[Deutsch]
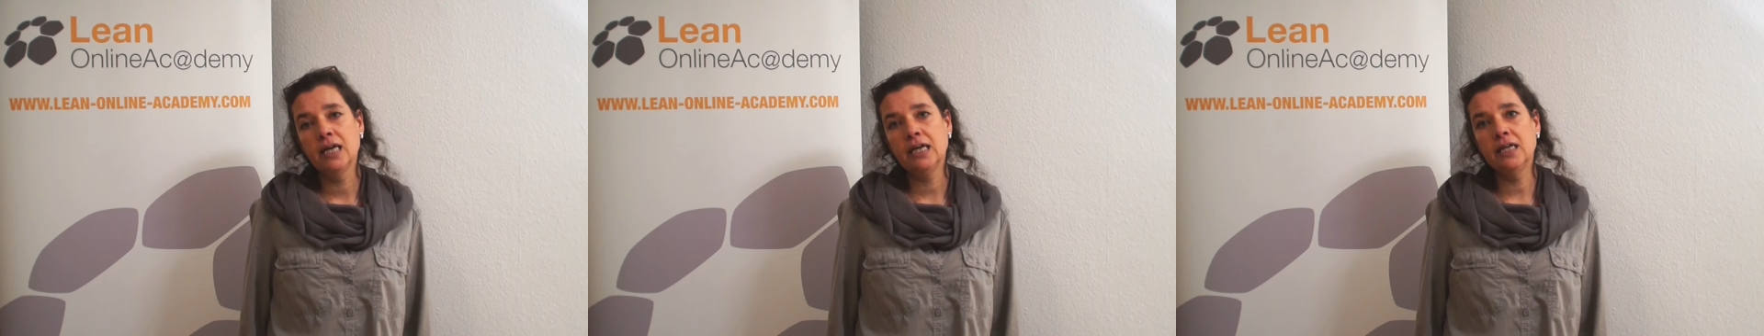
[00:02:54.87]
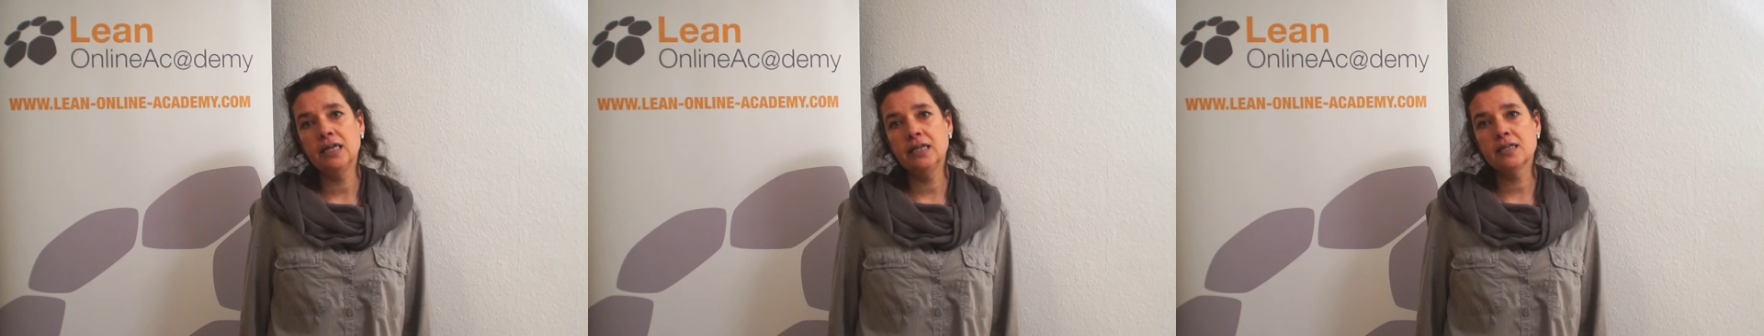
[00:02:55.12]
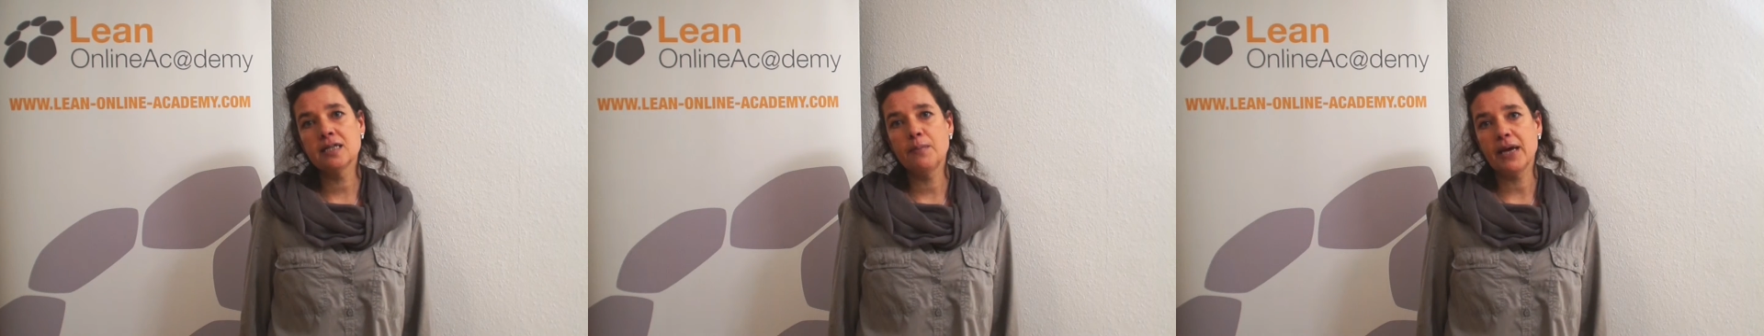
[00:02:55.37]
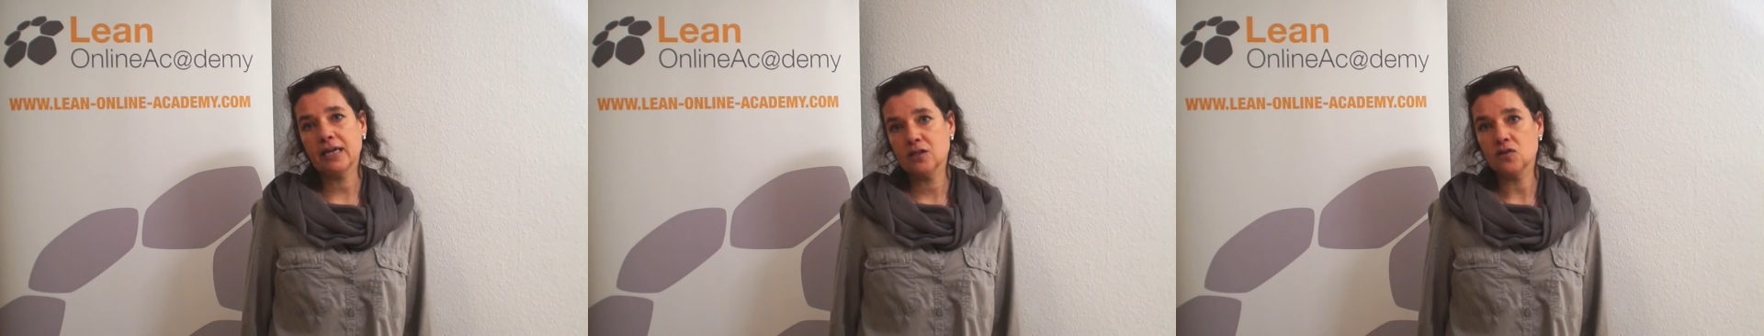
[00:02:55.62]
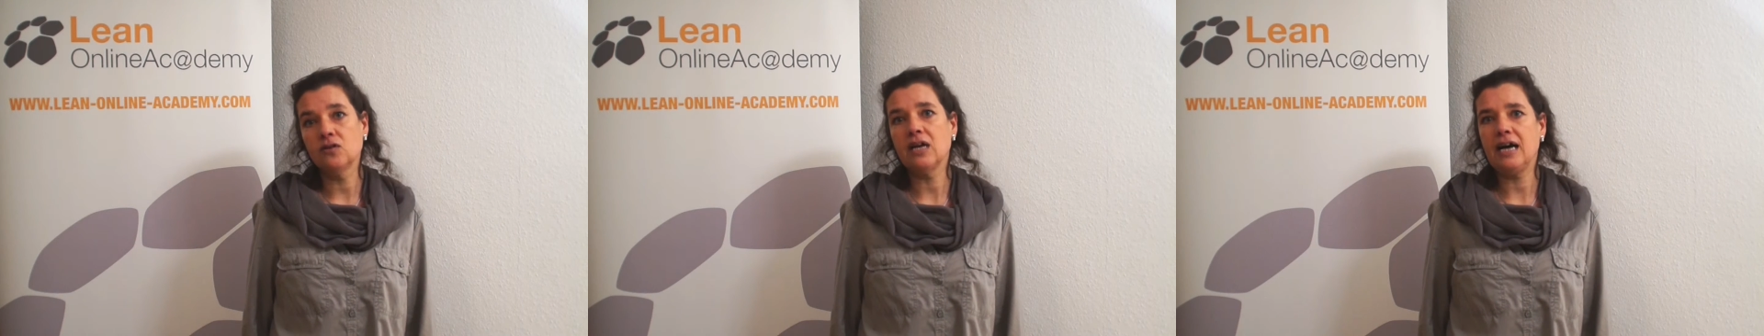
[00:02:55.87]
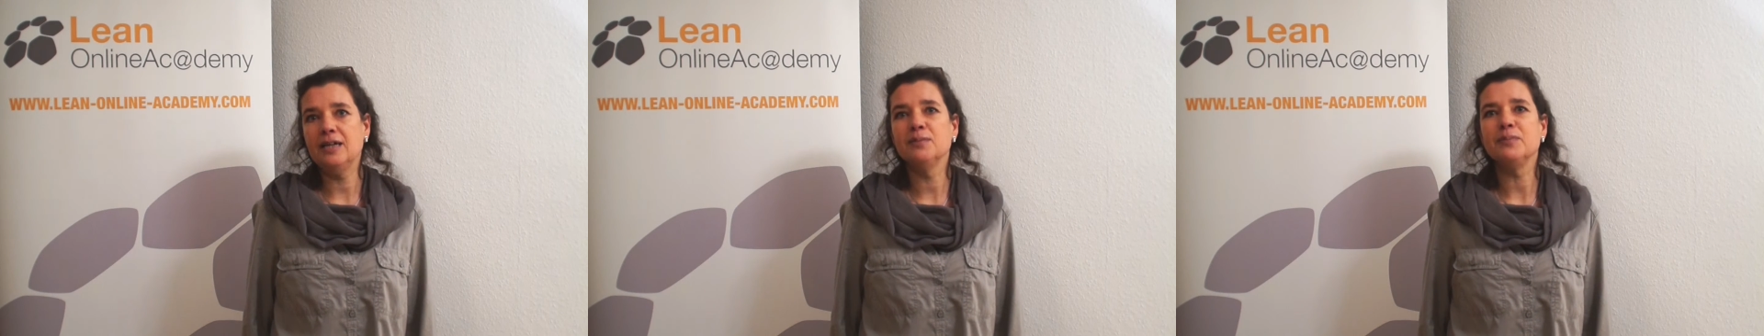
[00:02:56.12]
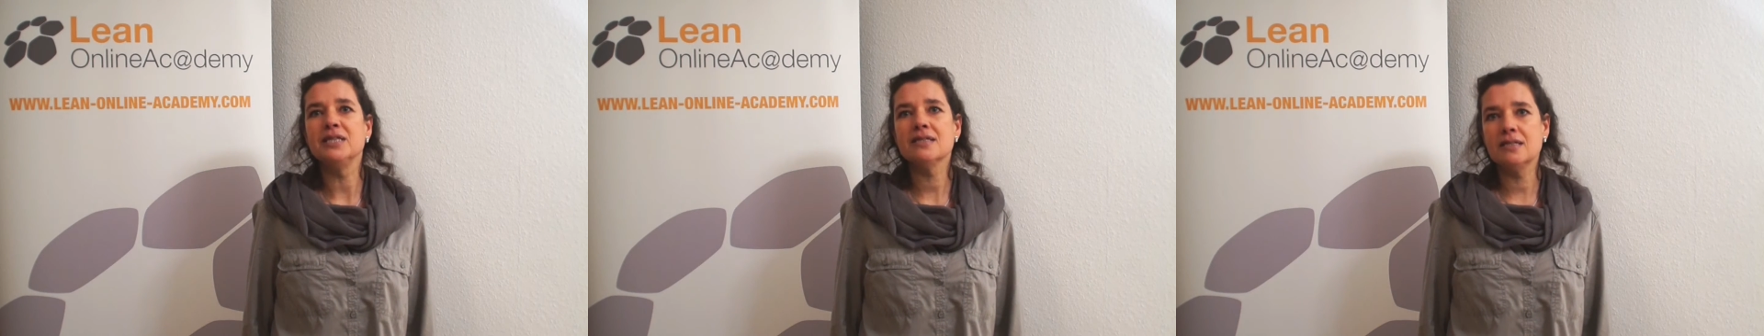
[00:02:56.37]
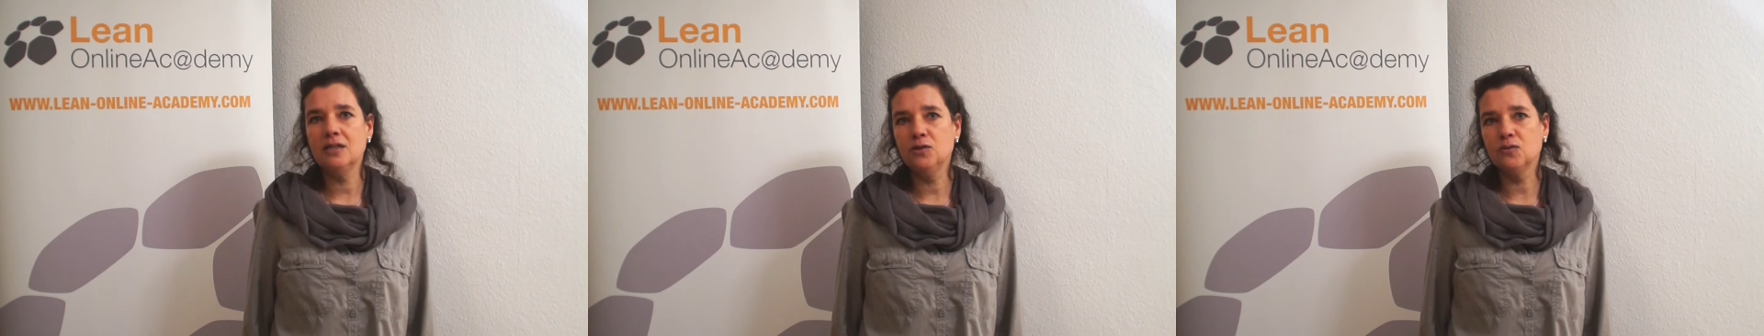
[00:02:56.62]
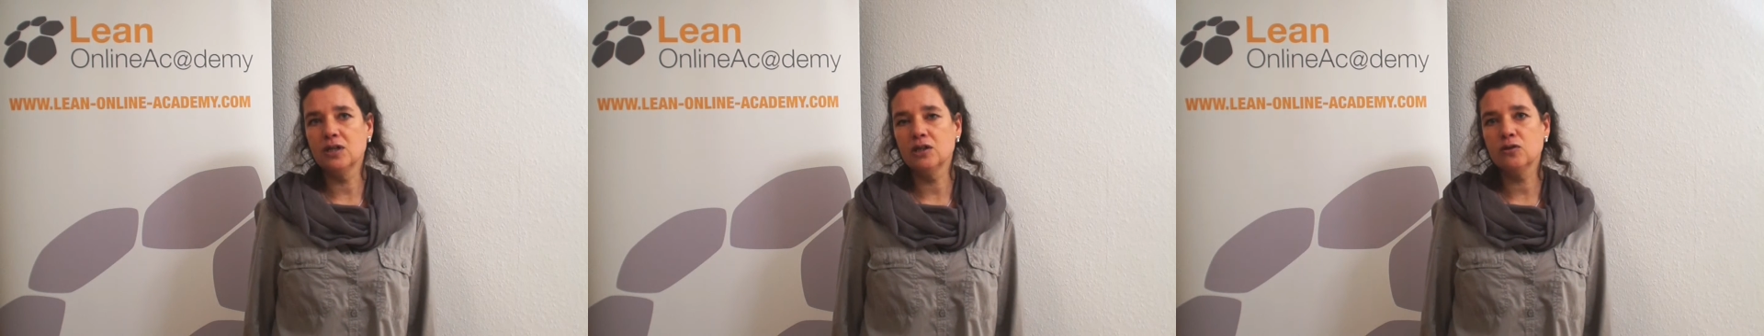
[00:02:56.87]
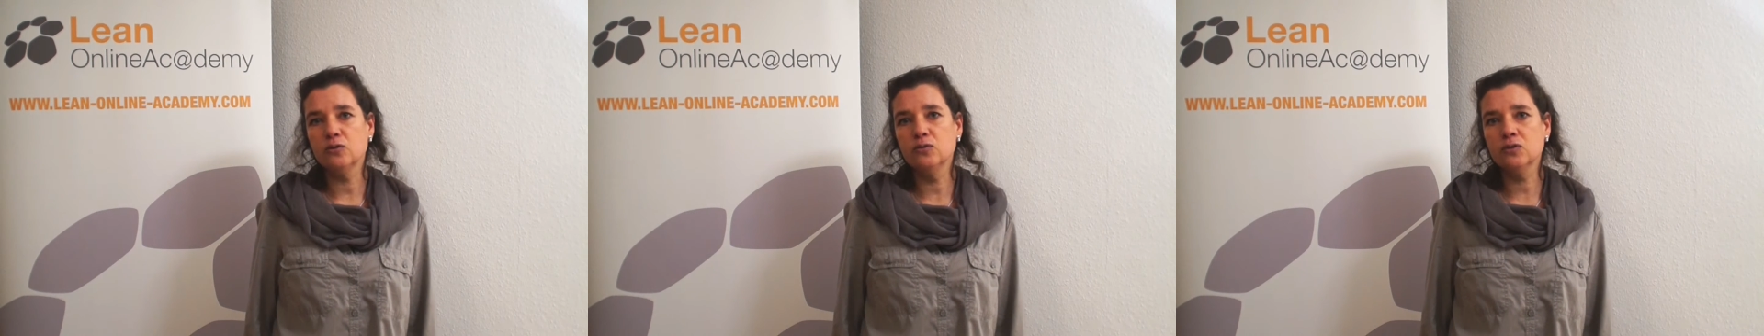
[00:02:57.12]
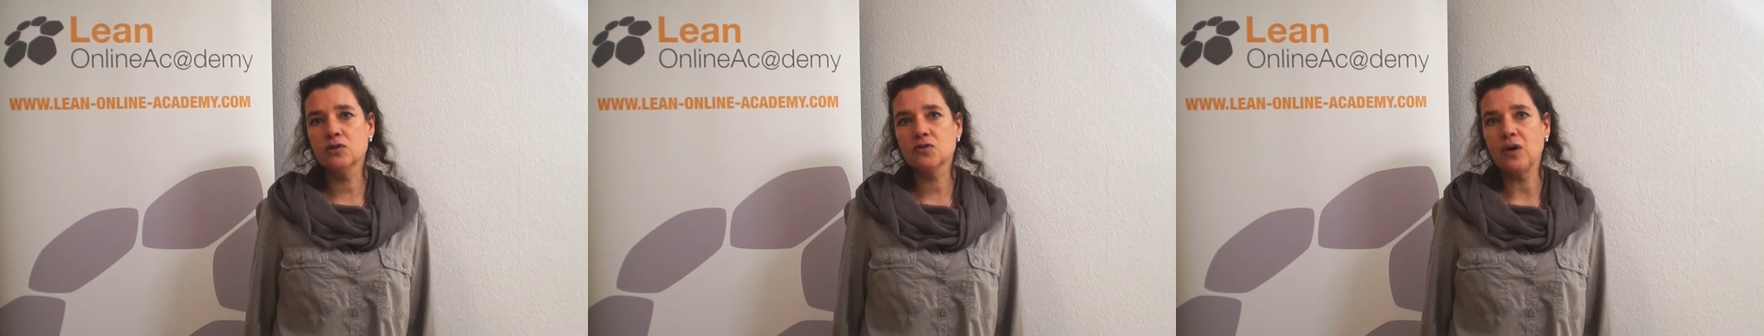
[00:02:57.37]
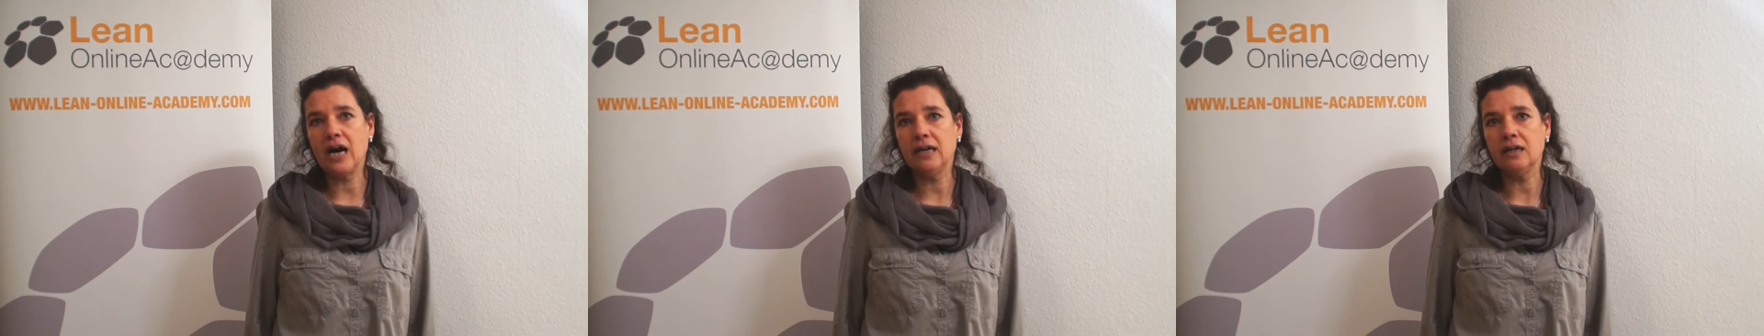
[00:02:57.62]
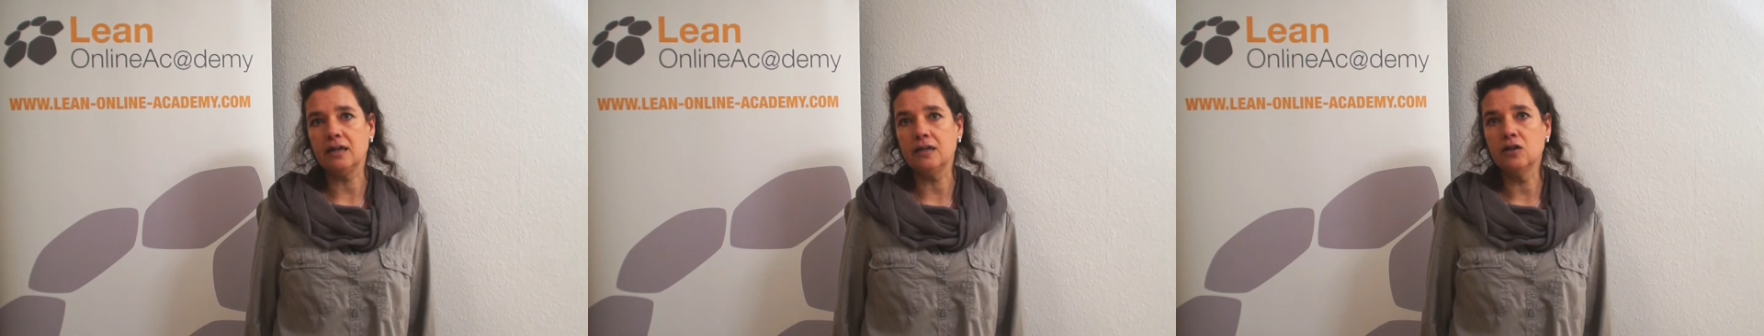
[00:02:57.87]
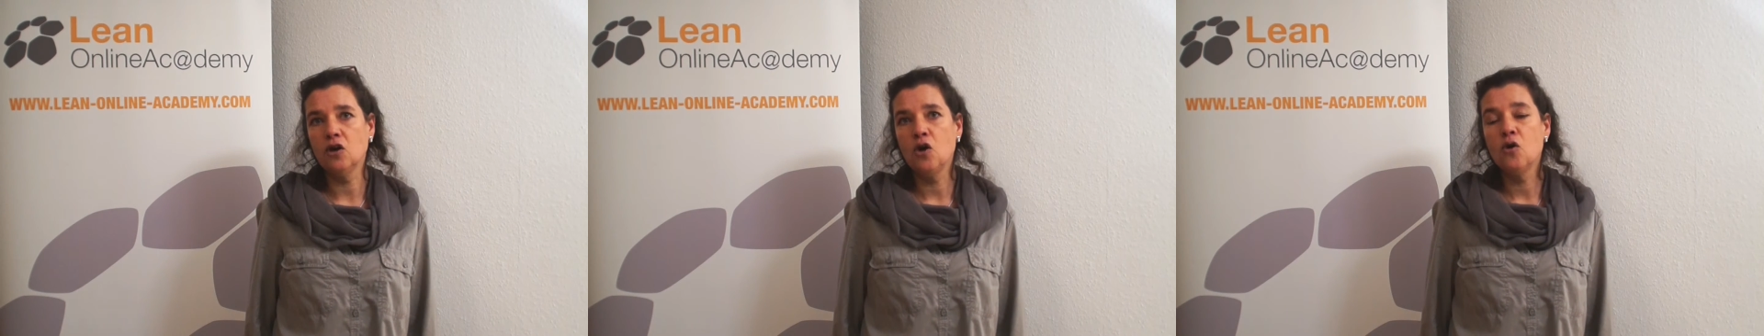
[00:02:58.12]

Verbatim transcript: in interpersonalen Beziehungen klug zu handeln